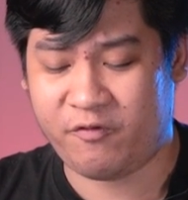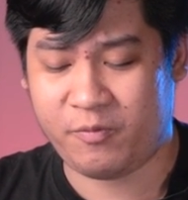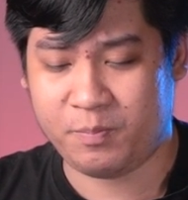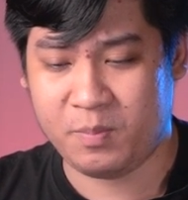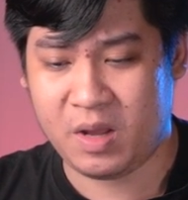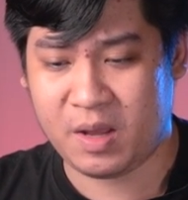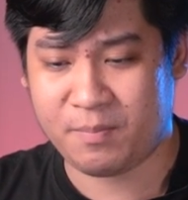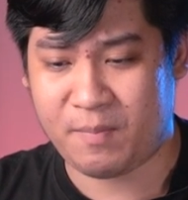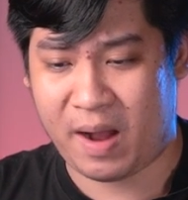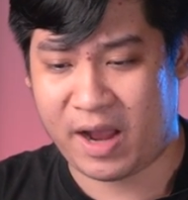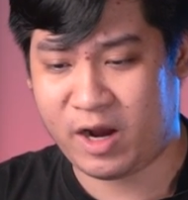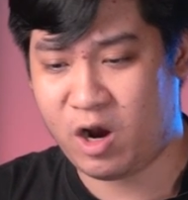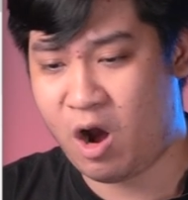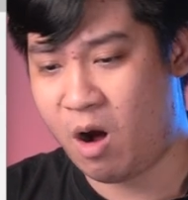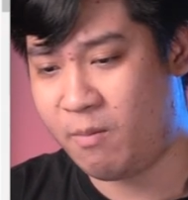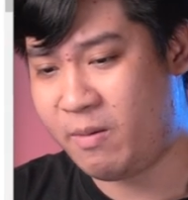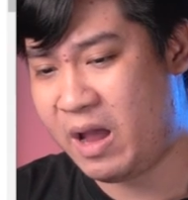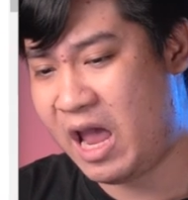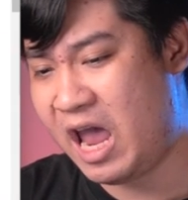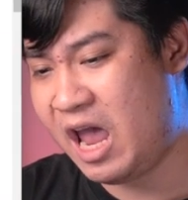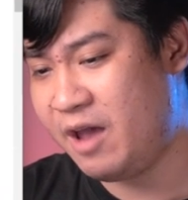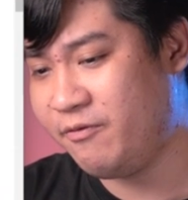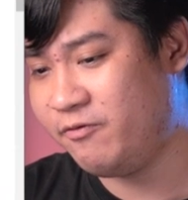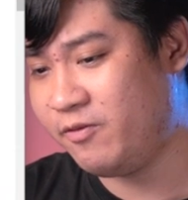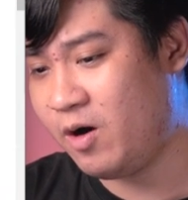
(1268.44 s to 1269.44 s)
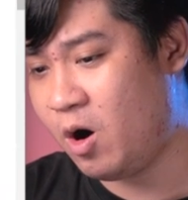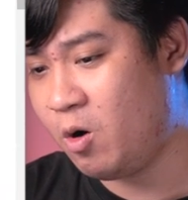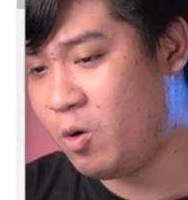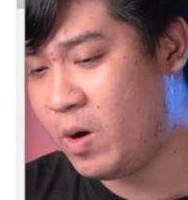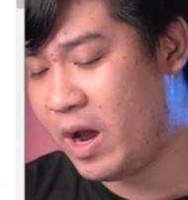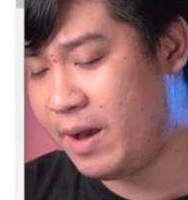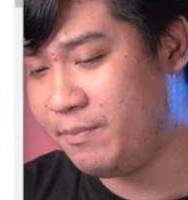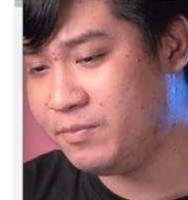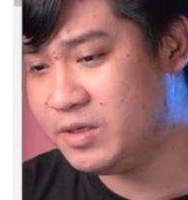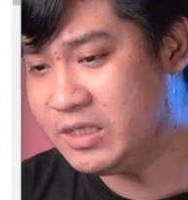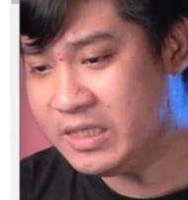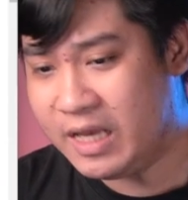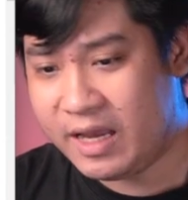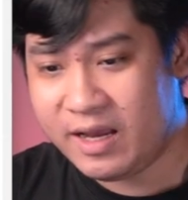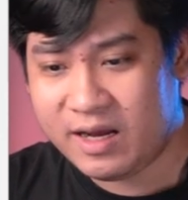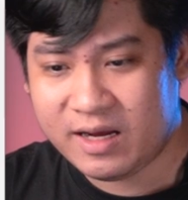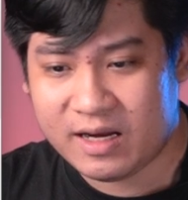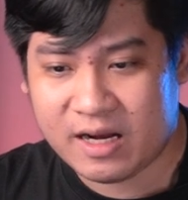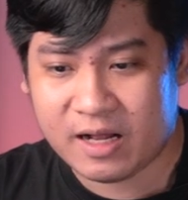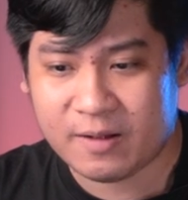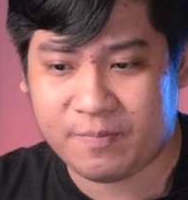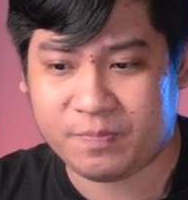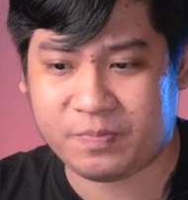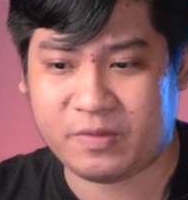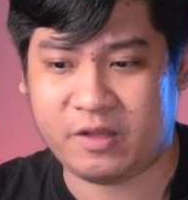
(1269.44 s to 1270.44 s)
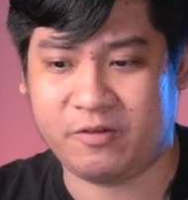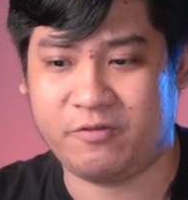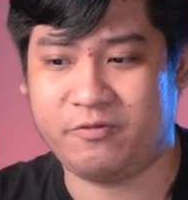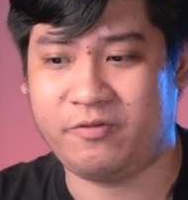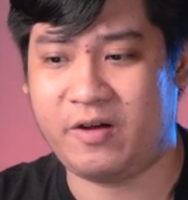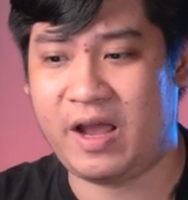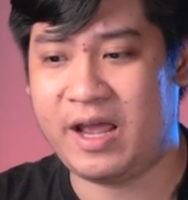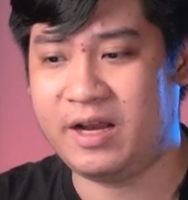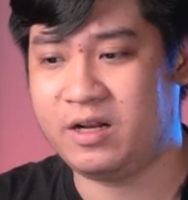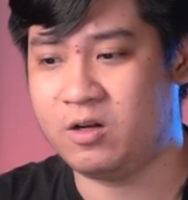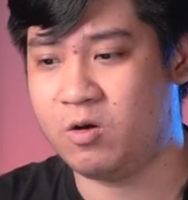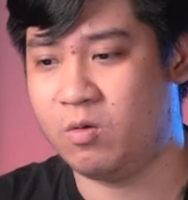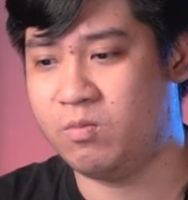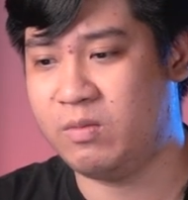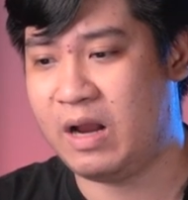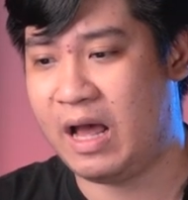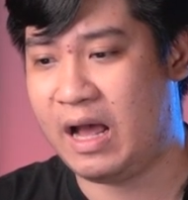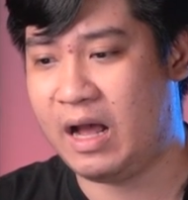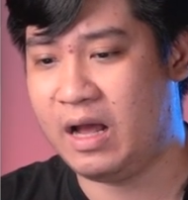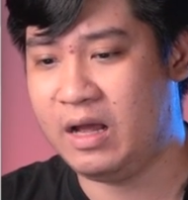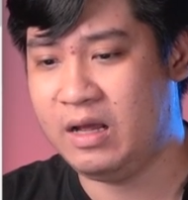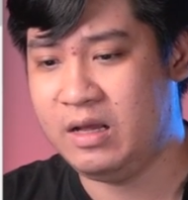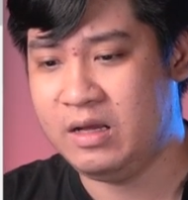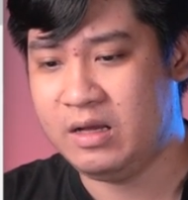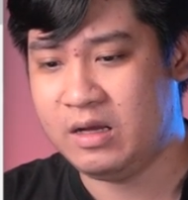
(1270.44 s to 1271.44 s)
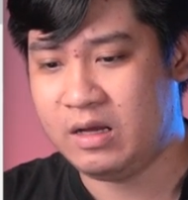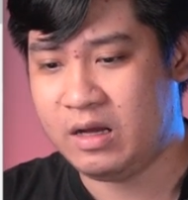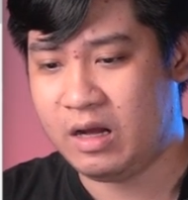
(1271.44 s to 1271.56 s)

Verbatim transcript: cái biên bản họp FOMC đó thì Fed cũng đã